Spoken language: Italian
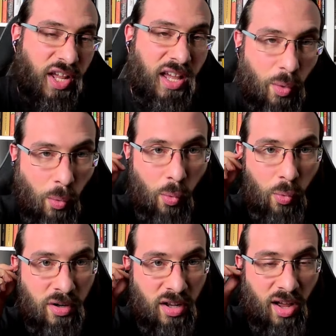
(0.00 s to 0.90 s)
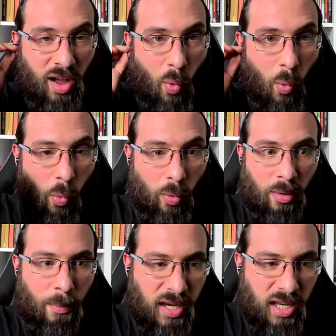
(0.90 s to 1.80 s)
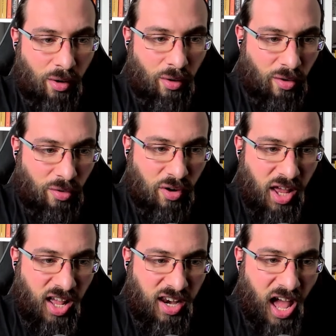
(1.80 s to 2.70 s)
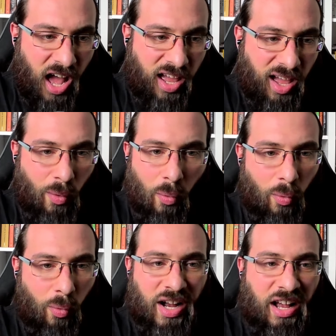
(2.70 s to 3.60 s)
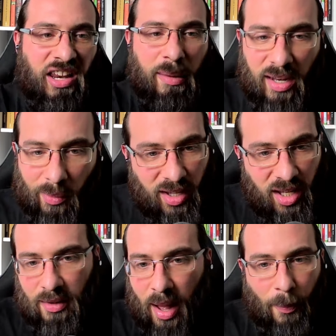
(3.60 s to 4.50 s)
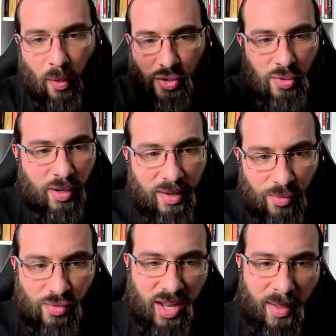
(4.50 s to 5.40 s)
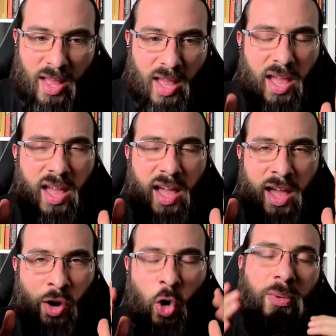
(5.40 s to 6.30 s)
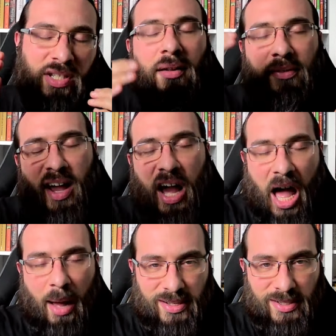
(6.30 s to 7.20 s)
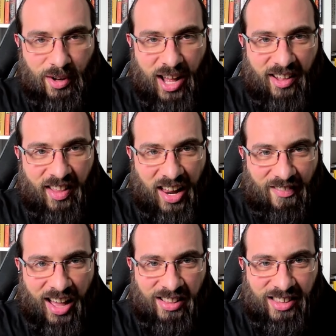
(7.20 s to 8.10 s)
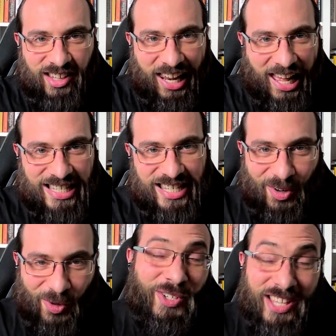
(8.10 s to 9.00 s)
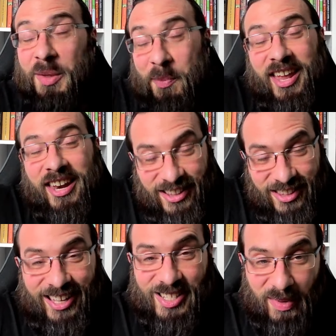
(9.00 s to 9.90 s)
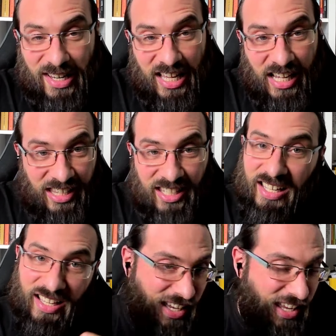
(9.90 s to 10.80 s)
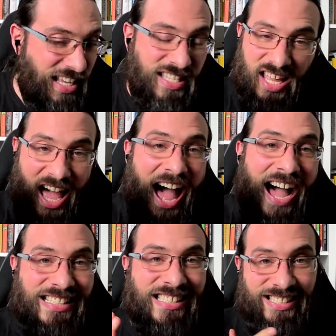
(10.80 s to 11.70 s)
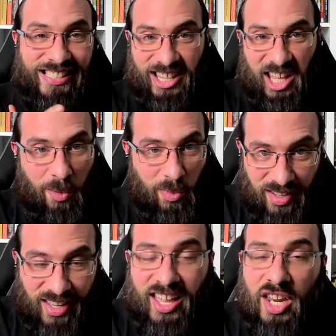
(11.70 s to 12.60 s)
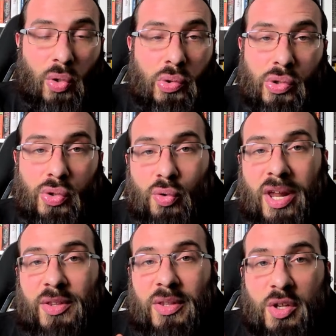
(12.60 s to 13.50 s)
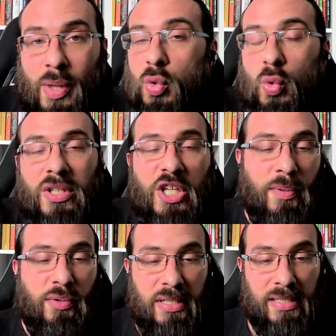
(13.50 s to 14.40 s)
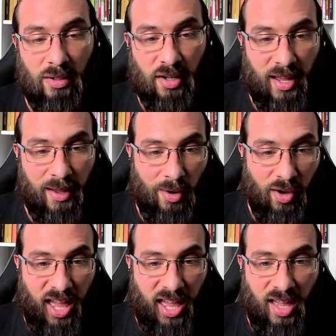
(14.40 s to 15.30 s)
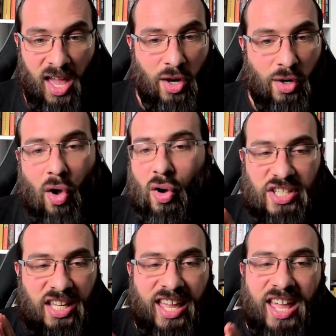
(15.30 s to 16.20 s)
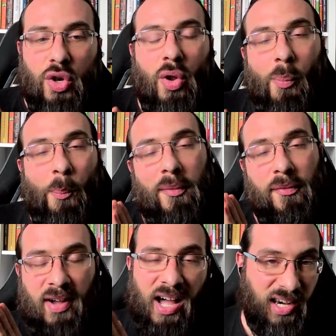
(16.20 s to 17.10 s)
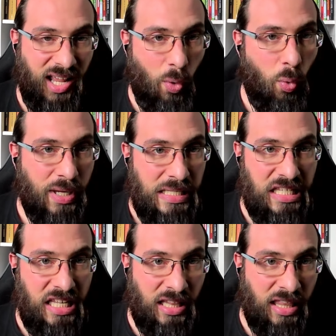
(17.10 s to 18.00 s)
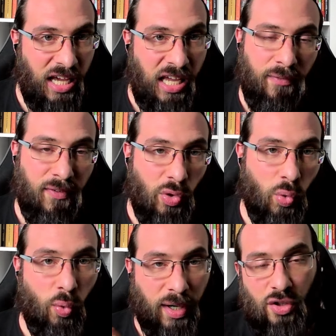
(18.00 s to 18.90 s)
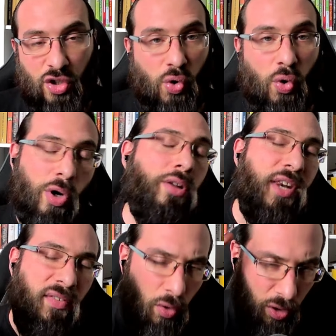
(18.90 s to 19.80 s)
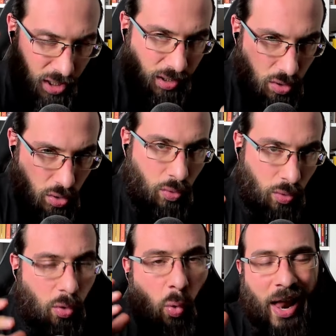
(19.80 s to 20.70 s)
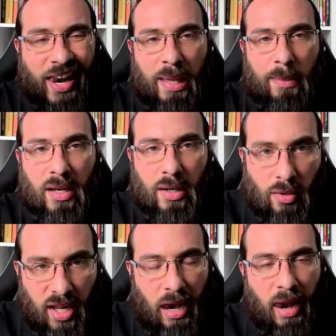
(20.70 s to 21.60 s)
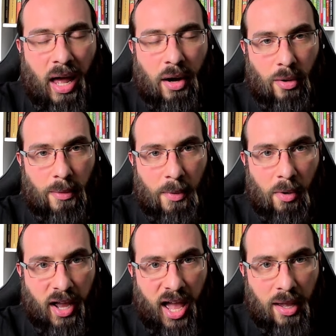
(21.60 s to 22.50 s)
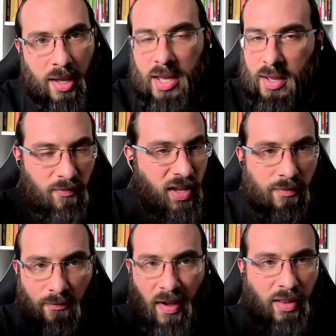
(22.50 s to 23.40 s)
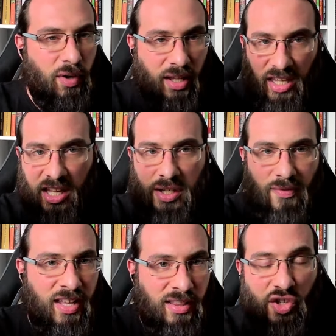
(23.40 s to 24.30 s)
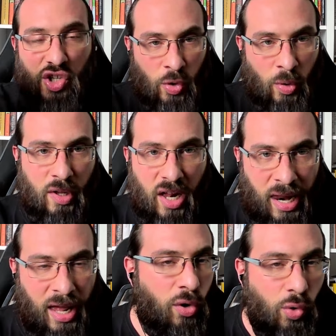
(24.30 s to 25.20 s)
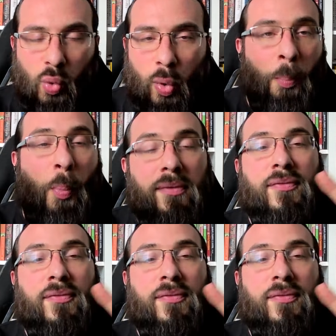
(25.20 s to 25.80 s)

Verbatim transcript: è un, un pericolo, non è neanche un, crimine, quindi a posto, non, è, non c'è... Come ce la fa Amazon ad andare avanti grazie, nonostante perda 10 miliardi, grazie a sistemi che non sono a, di, a tua disposizione, ok? Cose che non può fare un'azienda che fattura solo, tra virgolette, solo qualche milione all'anno, ok? Fatturi 10, 20, 100 milioni all'anno, tu non puoi